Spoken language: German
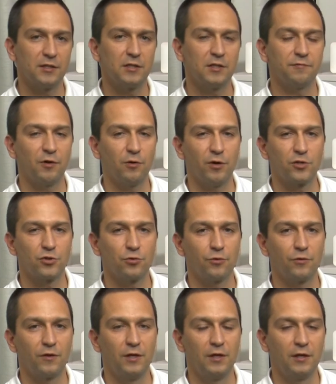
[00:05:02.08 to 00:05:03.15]

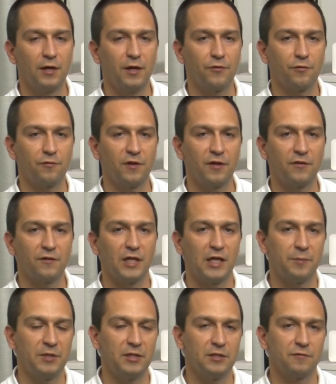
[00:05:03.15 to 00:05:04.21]
TV-Anschluss, also Fernsehen
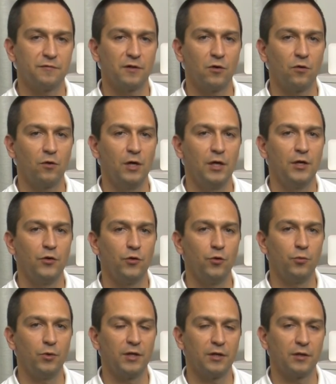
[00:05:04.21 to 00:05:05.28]
IPTV
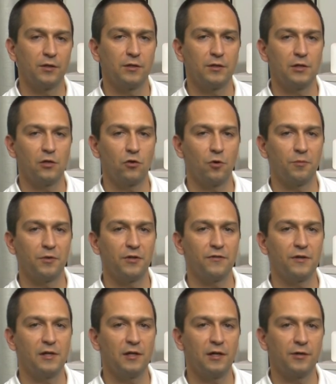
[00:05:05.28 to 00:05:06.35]
über Ihre Telekom
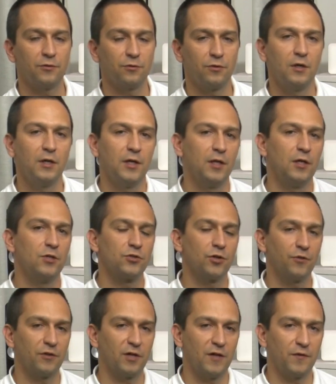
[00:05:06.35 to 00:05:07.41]
DSL-Leitung.
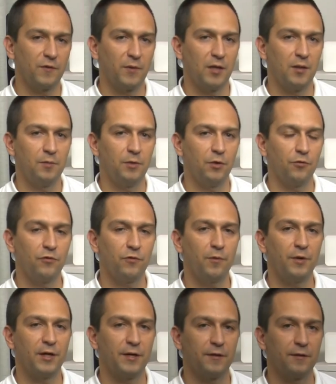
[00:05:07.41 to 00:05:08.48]
Schauen Sie einfach mal bei uns vorbei.